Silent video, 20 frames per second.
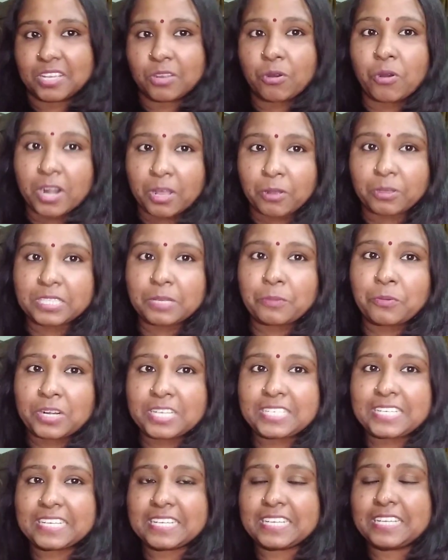কড়া কথা বলি
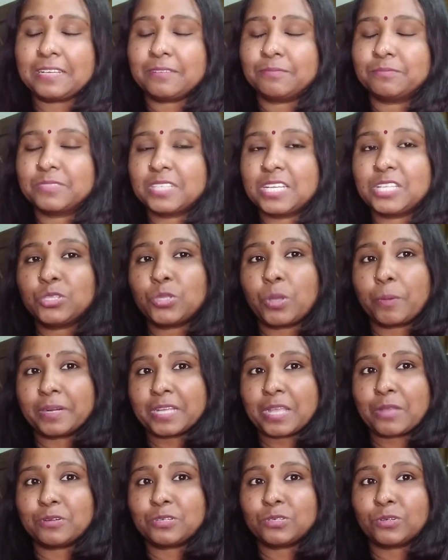ঠিকই কিন্তু আবার
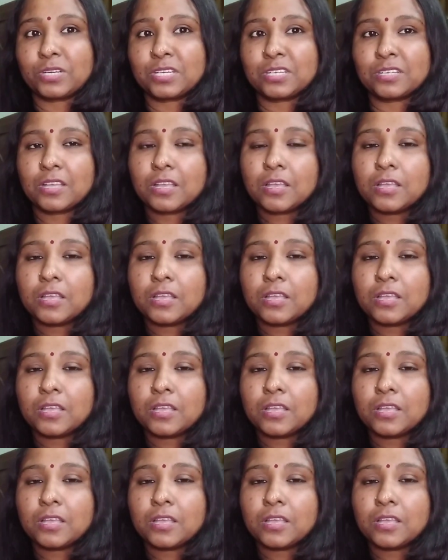কেউ একটুখানি